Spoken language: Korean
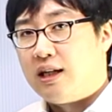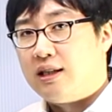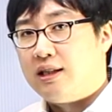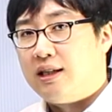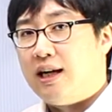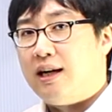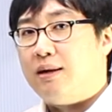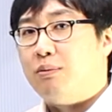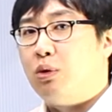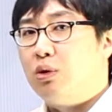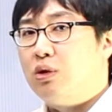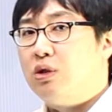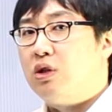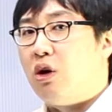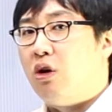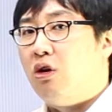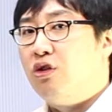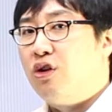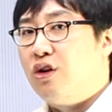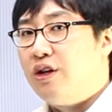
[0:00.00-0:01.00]
아니라 모든
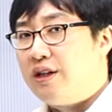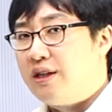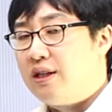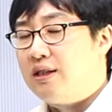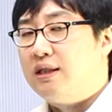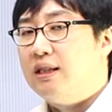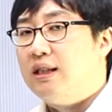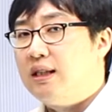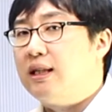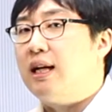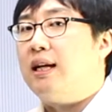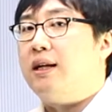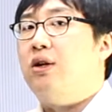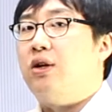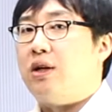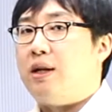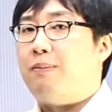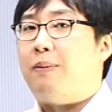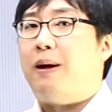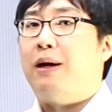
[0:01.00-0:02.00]
언어의 특징이다
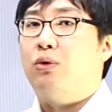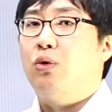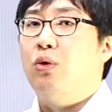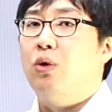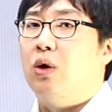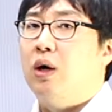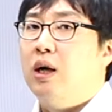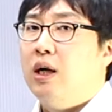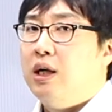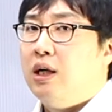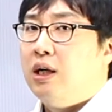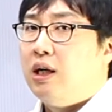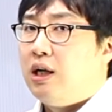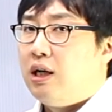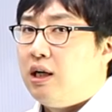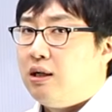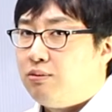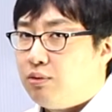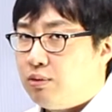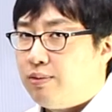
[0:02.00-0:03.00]
이렇게 봐도
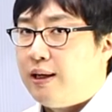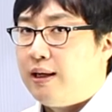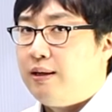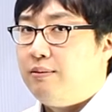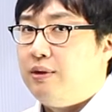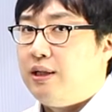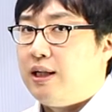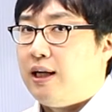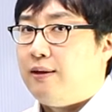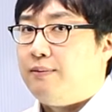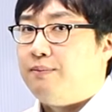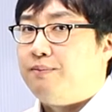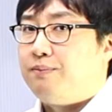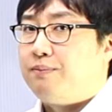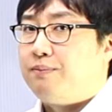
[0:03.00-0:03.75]
어, 무방합니다.